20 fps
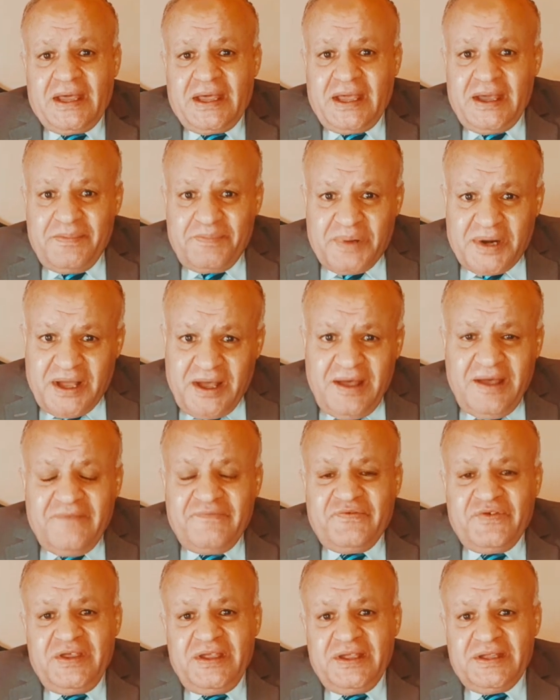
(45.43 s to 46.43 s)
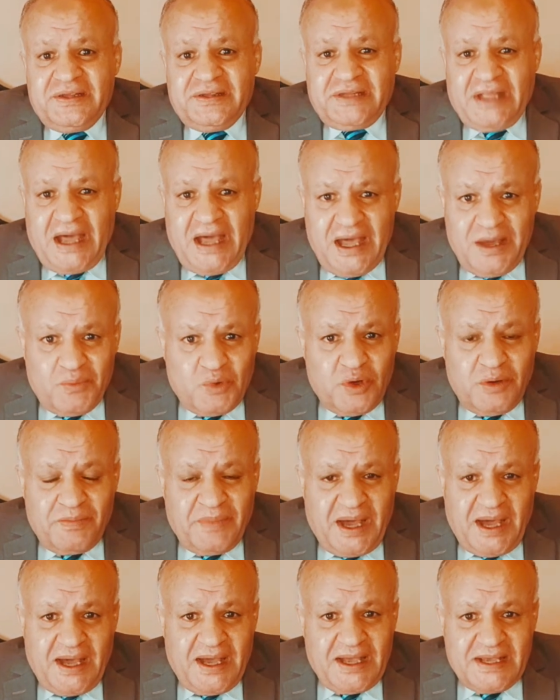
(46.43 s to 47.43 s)
خبرة في التعامل
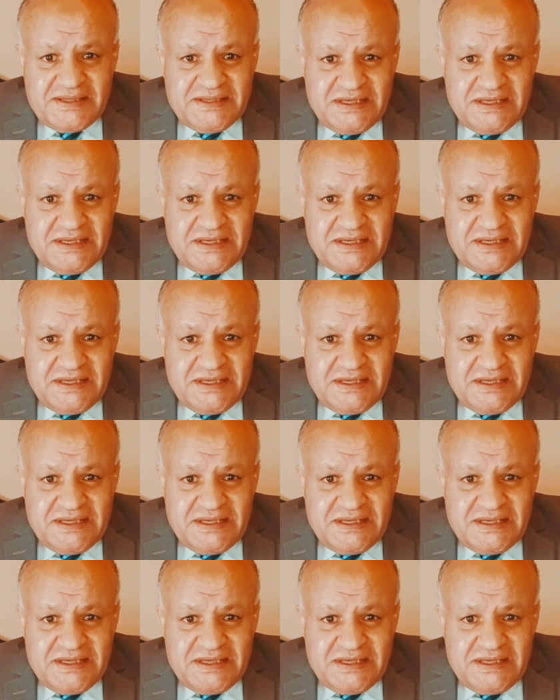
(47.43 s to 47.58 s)
مع